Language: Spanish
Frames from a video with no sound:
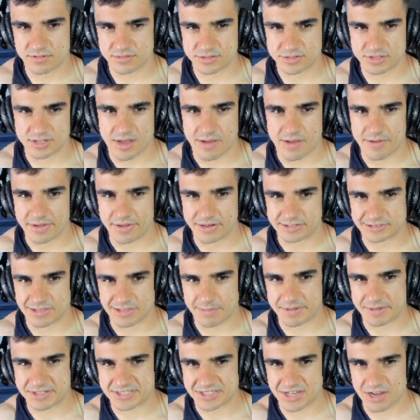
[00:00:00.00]
Sí, a ver,
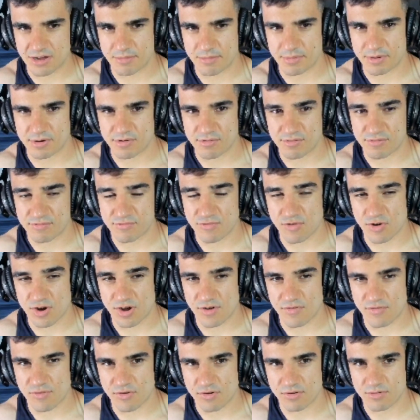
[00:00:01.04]
está pasado, pero
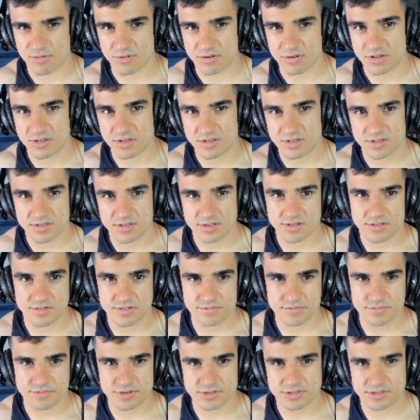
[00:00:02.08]
foca foca.
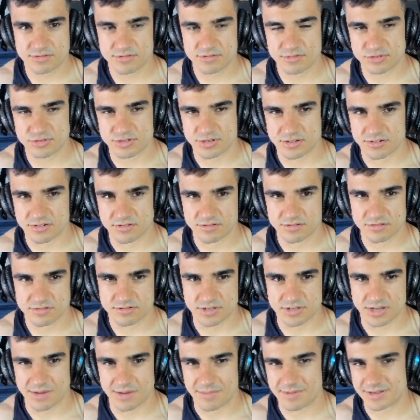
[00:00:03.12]
No sé.
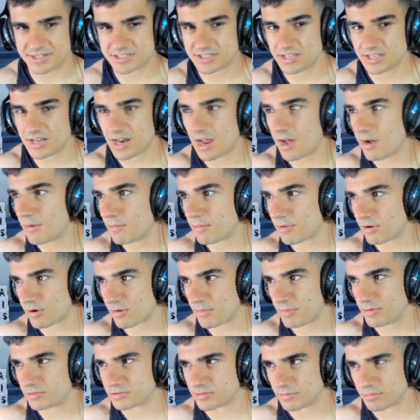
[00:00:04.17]
Se le ve estirado, por lo
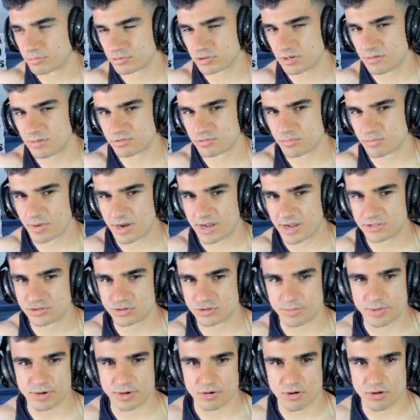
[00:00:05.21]
menos. Tampoco se ve súper
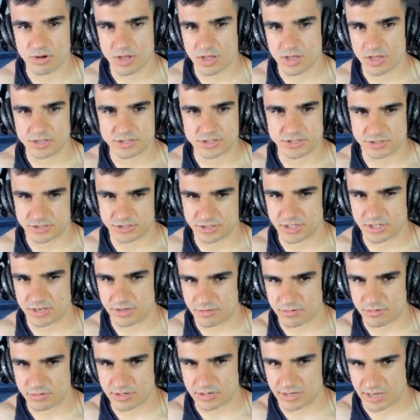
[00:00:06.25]
ancho, pero sí, sí.
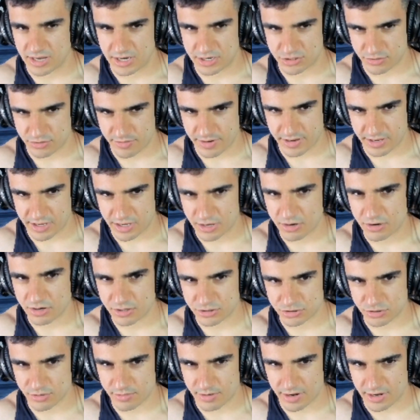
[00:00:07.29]
Que le sobran kilos, le
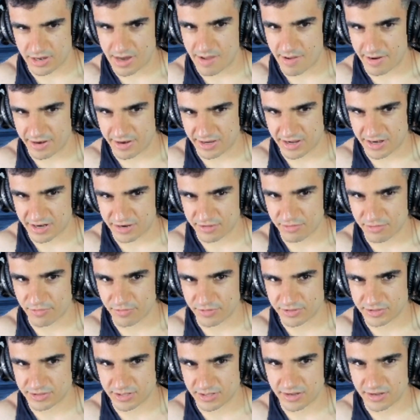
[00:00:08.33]
sobra. Y la barriga es redondita.